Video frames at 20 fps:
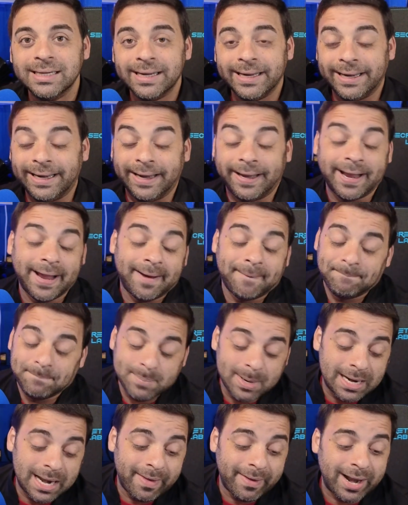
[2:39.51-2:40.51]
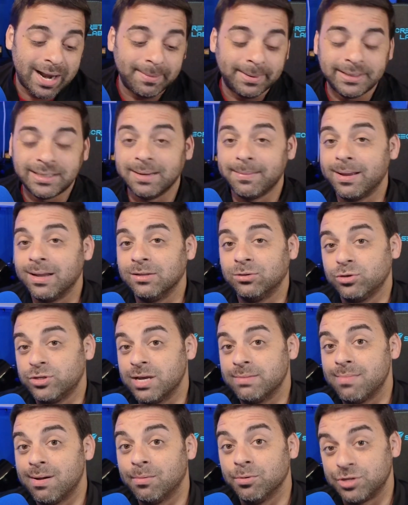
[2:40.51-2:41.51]
y que verdaderamente me
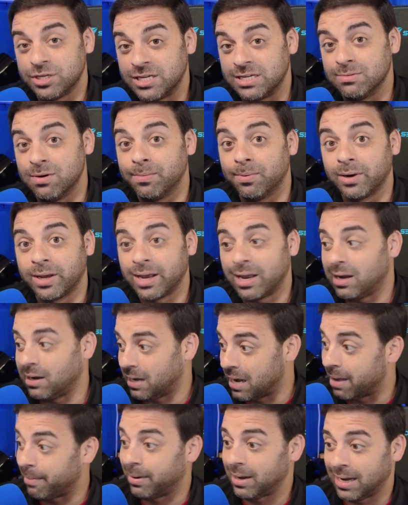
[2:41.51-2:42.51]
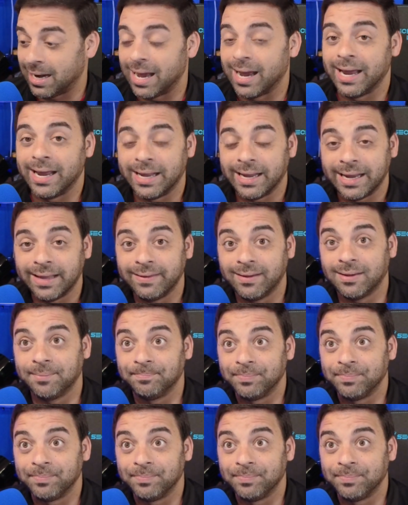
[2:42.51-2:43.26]
entusiasma muchísimo porque la verdad es que de,